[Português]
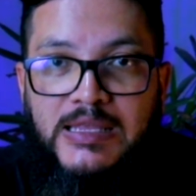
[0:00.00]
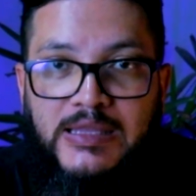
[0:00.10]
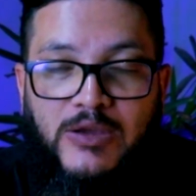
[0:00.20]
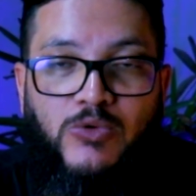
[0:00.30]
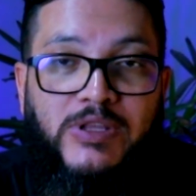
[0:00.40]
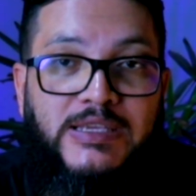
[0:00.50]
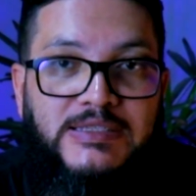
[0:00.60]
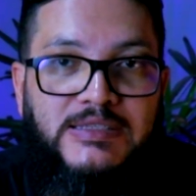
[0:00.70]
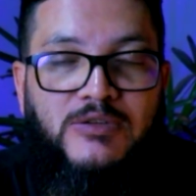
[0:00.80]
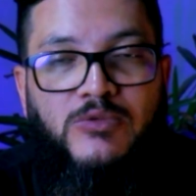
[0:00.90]
na
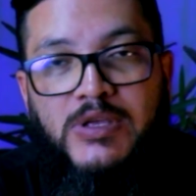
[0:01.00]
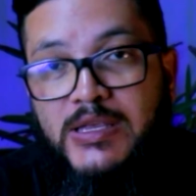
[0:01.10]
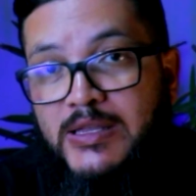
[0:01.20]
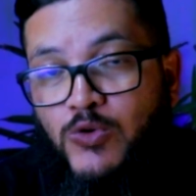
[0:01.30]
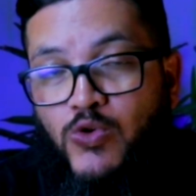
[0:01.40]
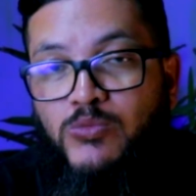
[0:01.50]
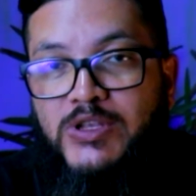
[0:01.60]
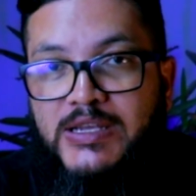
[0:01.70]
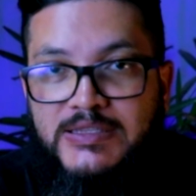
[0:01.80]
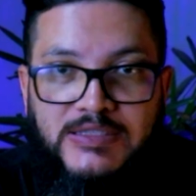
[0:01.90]
conexão e na
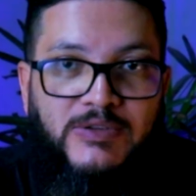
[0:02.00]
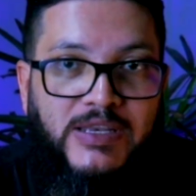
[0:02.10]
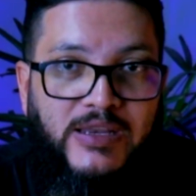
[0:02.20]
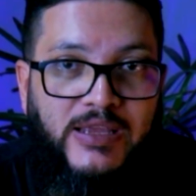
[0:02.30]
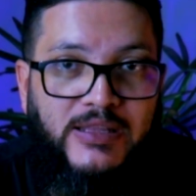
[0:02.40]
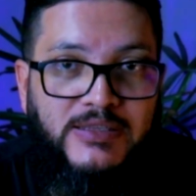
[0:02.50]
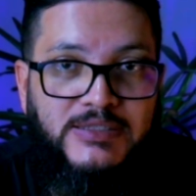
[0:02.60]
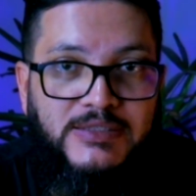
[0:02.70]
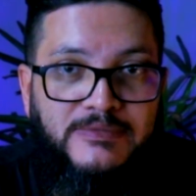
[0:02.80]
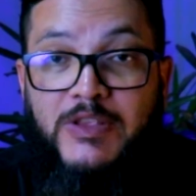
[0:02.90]
comunicação entre elas,